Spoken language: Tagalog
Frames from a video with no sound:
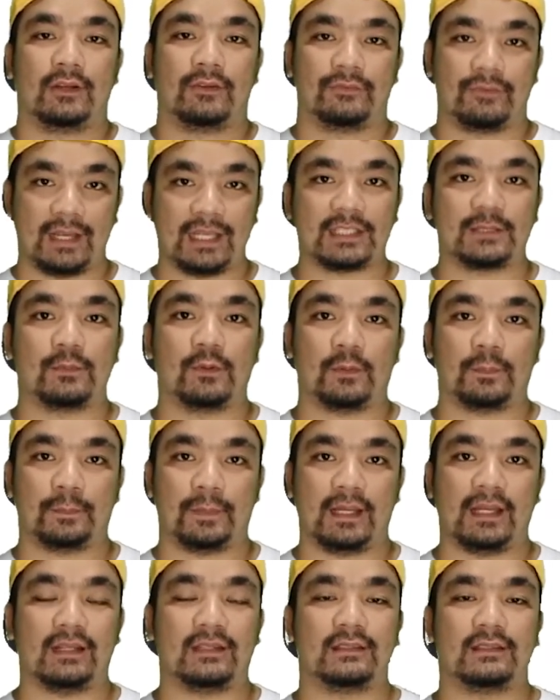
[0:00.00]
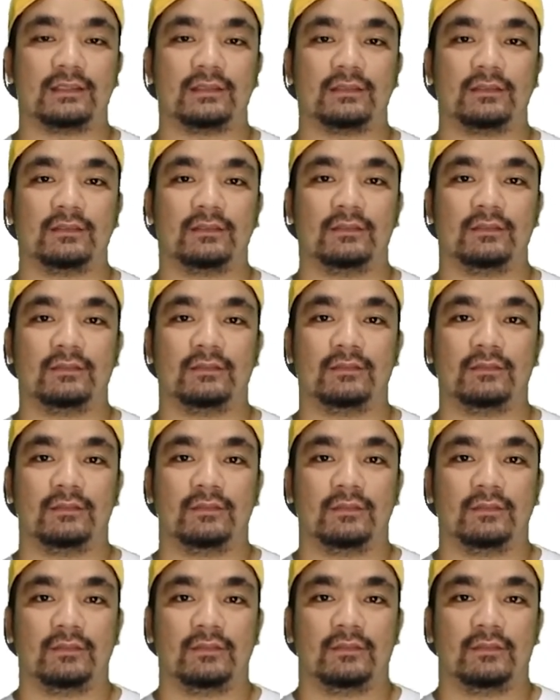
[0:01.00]
Facebook page
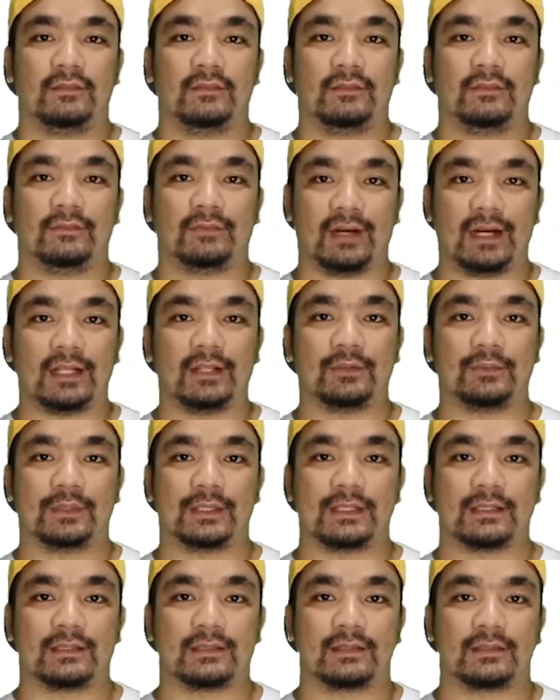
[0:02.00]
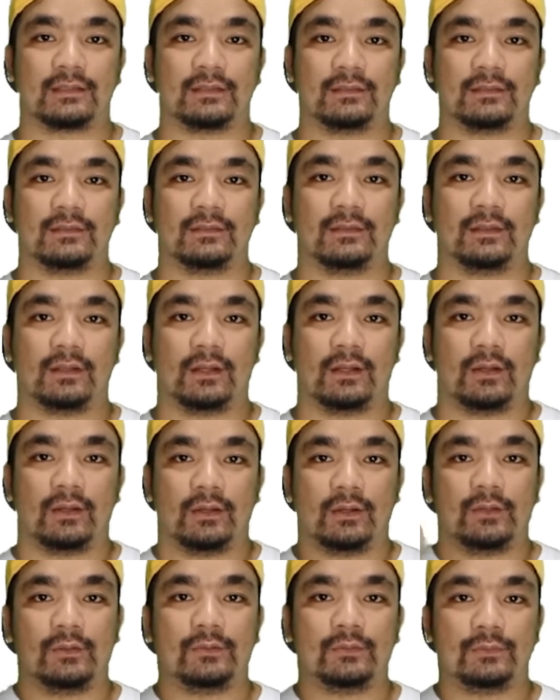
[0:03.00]
followers.
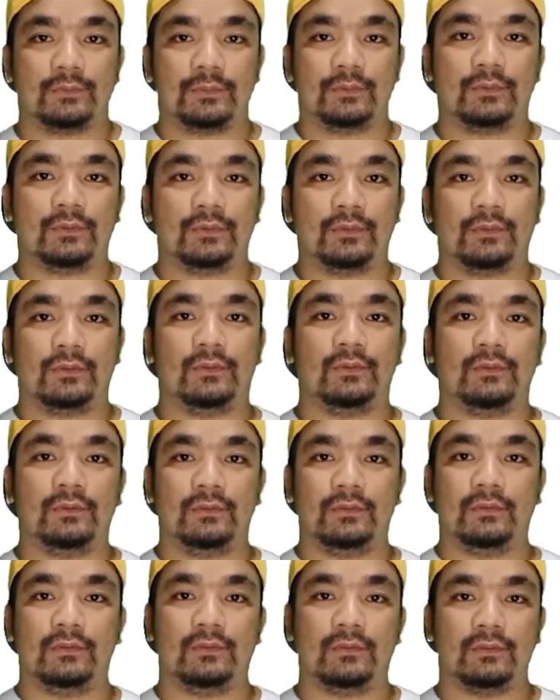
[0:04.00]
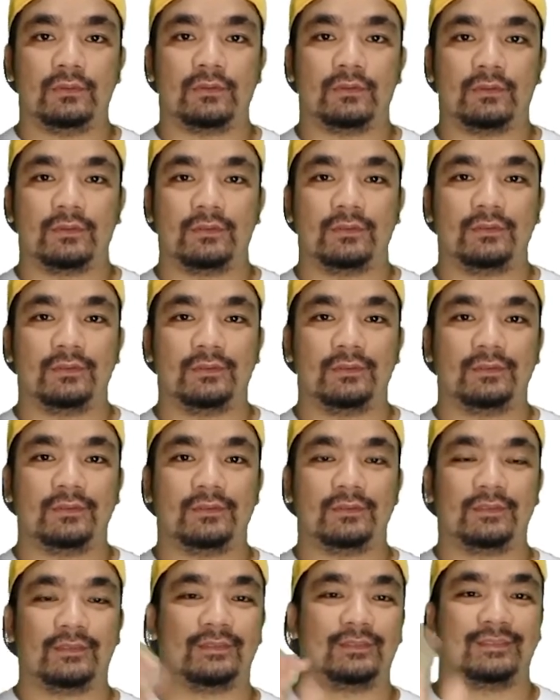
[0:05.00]
Woohoo!
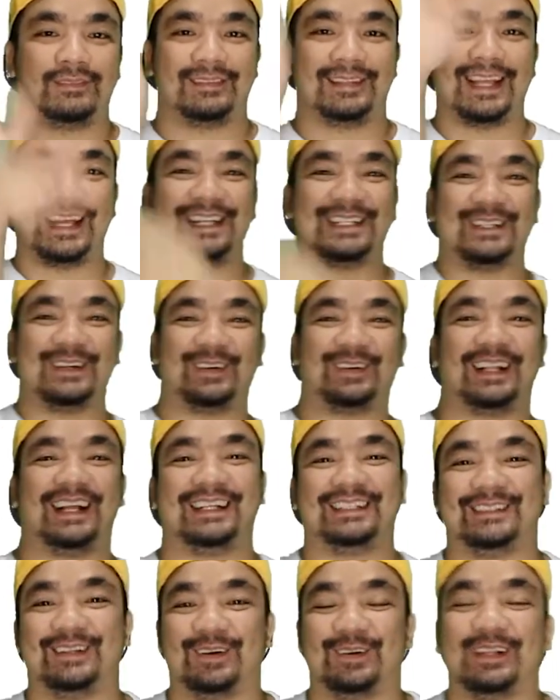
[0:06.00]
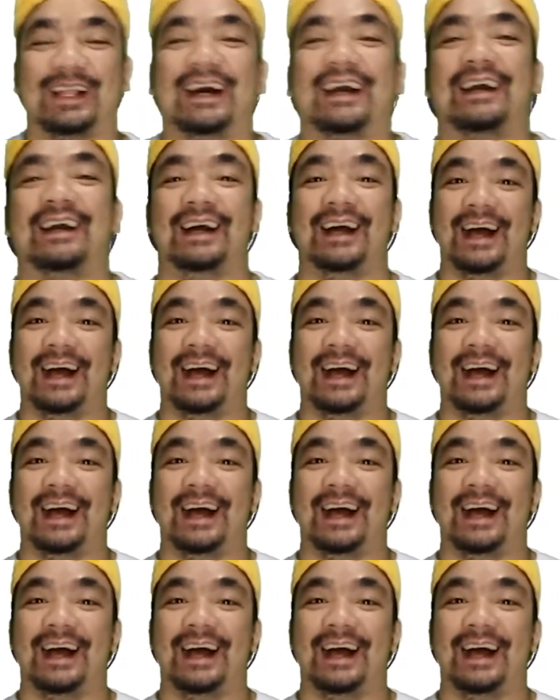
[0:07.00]
De, joke lang, joke lang.